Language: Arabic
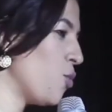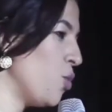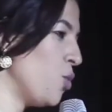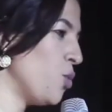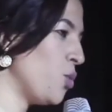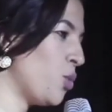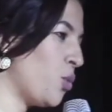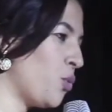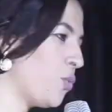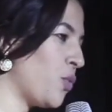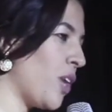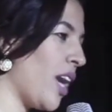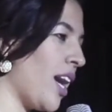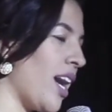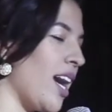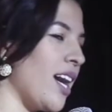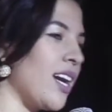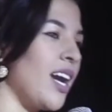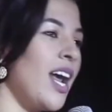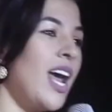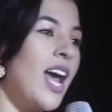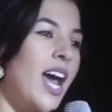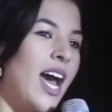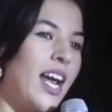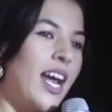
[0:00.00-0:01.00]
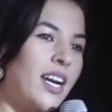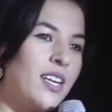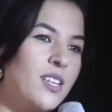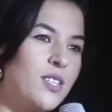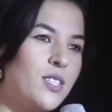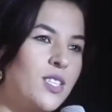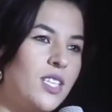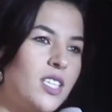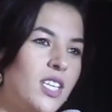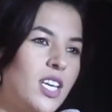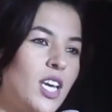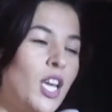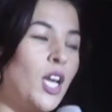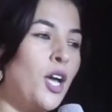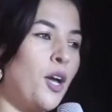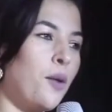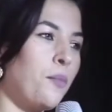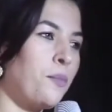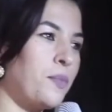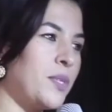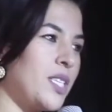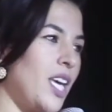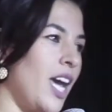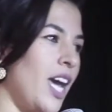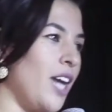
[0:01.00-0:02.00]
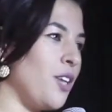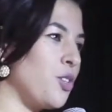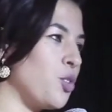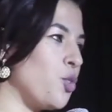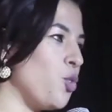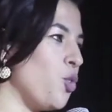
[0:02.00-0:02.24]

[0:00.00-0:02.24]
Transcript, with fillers: آه، بشكل احترافي كذلك